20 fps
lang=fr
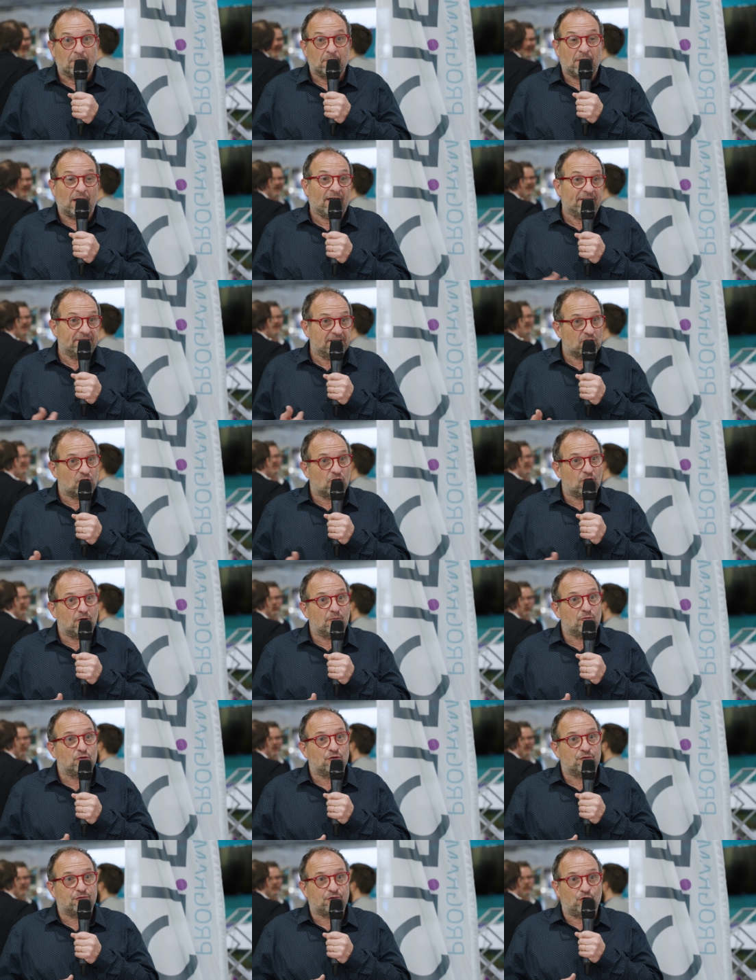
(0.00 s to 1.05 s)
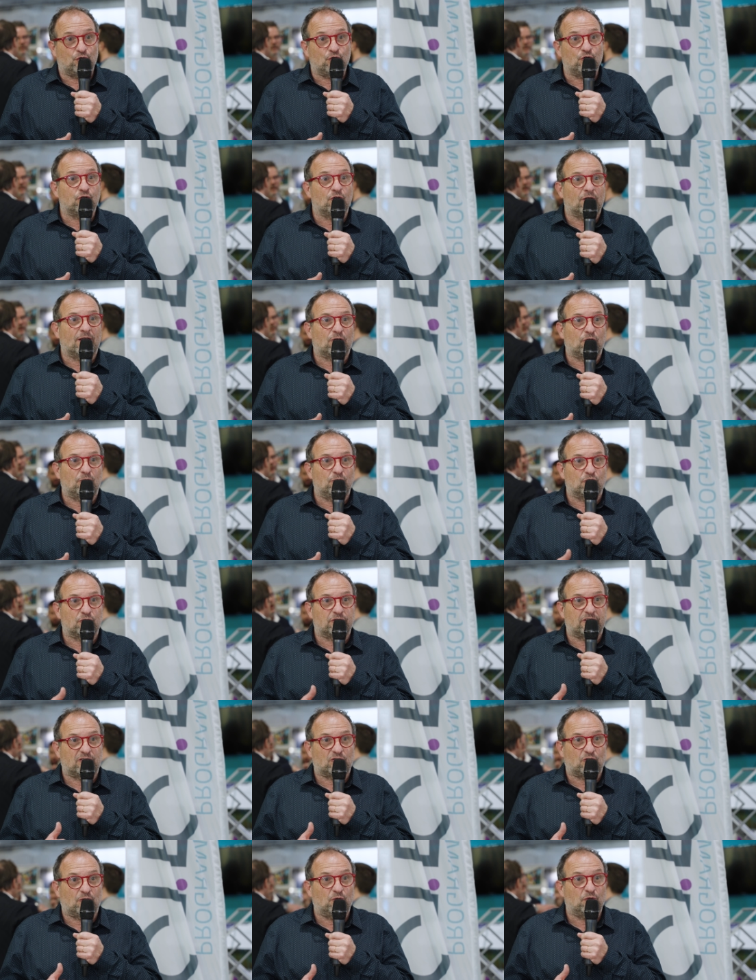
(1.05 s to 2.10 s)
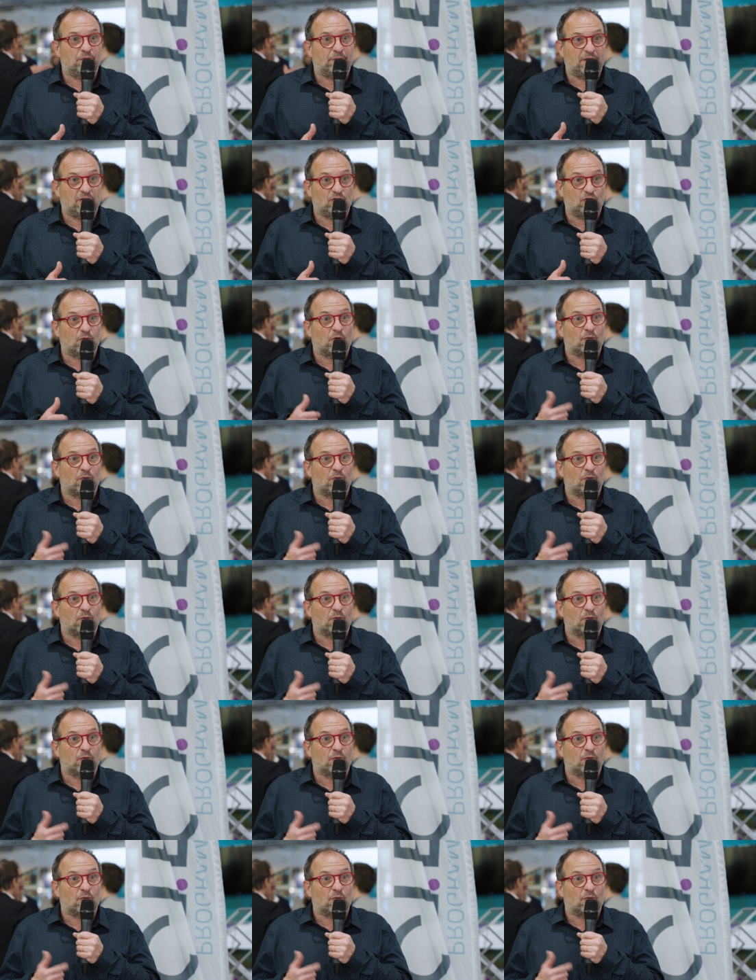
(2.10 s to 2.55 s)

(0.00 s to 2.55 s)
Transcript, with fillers: par un économe de flux de la communauté de communes Pays du